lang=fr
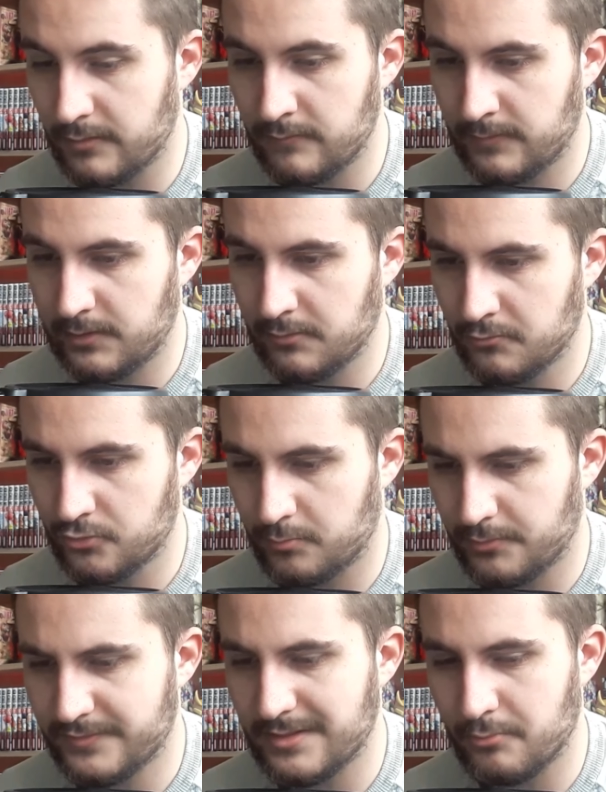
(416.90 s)
une vidéo. Je
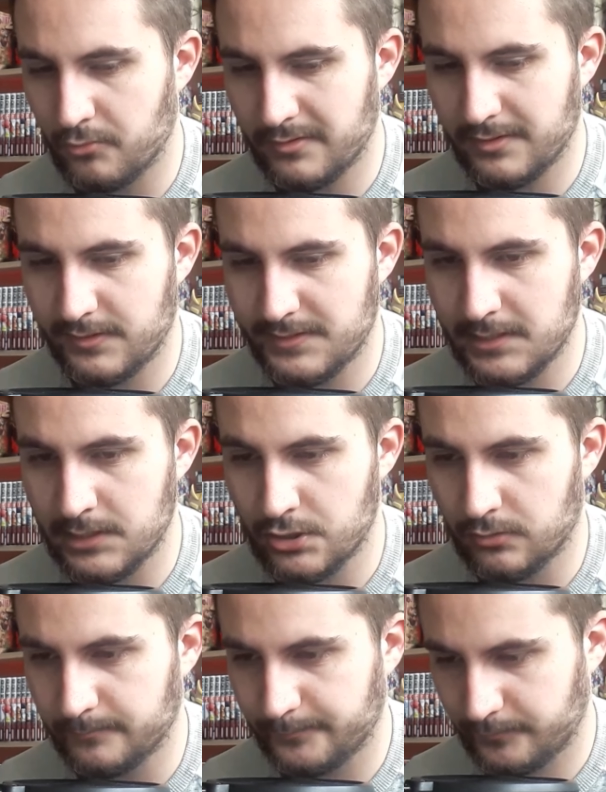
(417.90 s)
pense que ça peut intéresser des
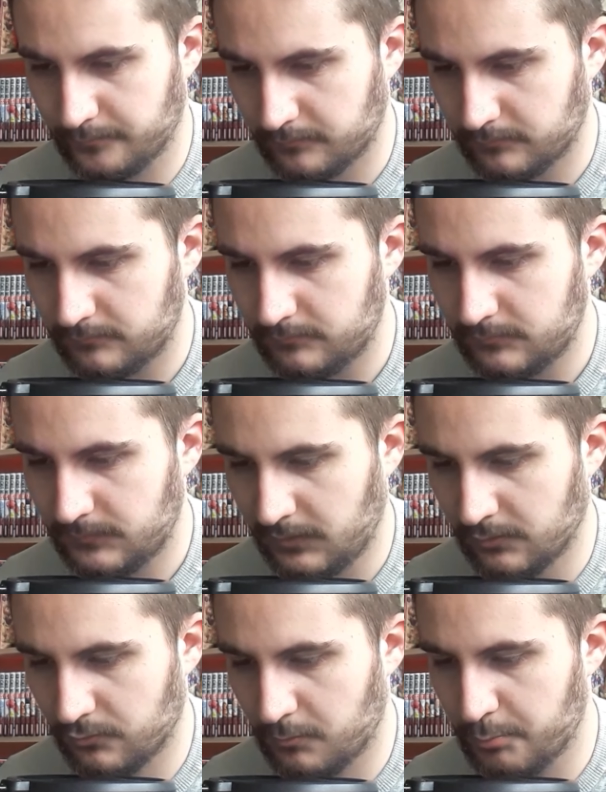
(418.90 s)
gens.
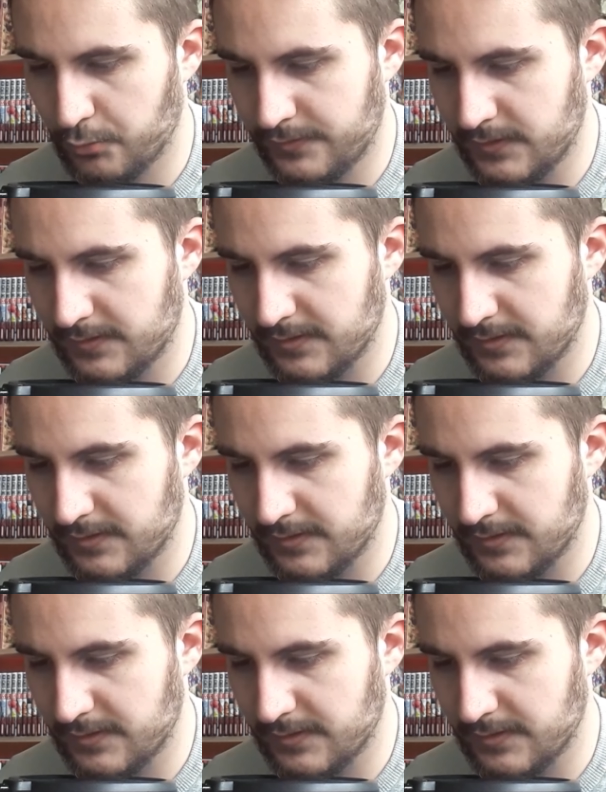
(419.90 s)
Donc petite